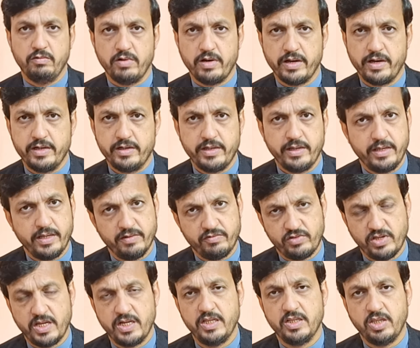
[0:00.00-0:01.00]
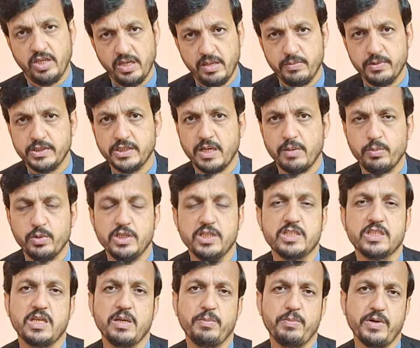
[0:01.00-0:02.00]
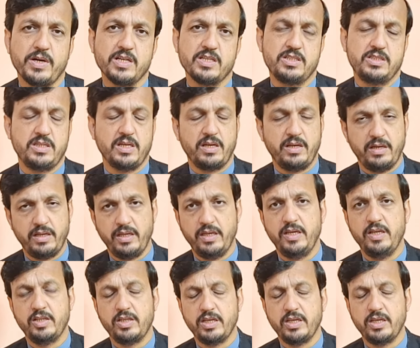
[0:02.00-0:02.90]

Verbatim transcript: वारंट गिरफ्तारी थे पंजाब पुलिस के पास या नहीं